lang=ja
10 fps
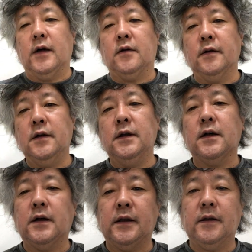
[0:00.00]
このような
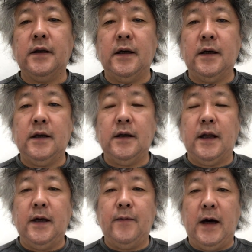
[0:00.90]
方で
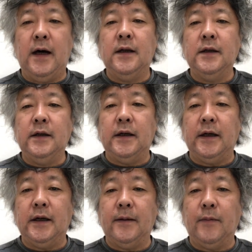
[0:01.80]
やれば、
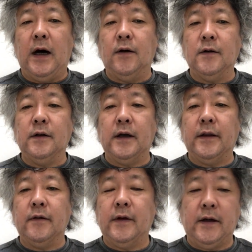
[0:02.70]
えー、ま
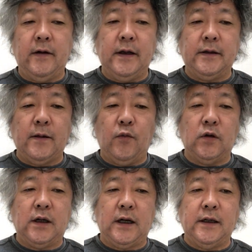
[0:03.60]
あ、我々専
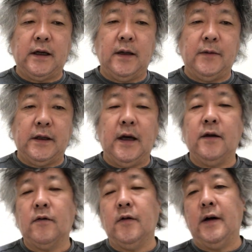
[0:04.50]
門家会から見
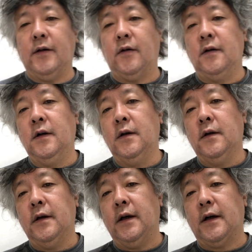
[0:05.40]
てこれはあの
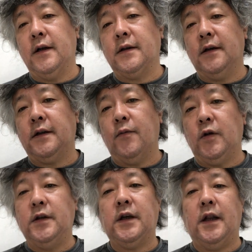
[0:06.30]
開催して
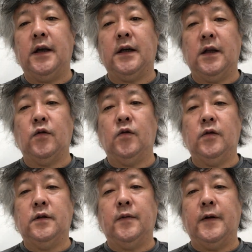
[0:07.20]
もいいんじゃないかなと
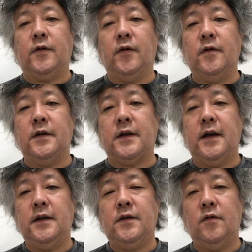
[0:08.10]
つまりそのように
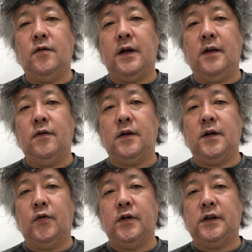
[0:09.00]
最小限の
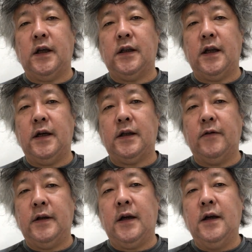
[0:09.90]
規模にしていただいた
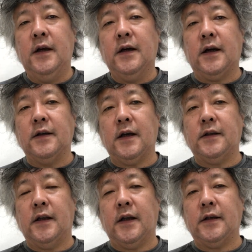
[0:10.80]
上で開催
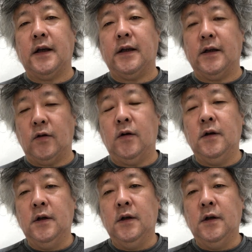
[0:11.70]
していただきたいなと,、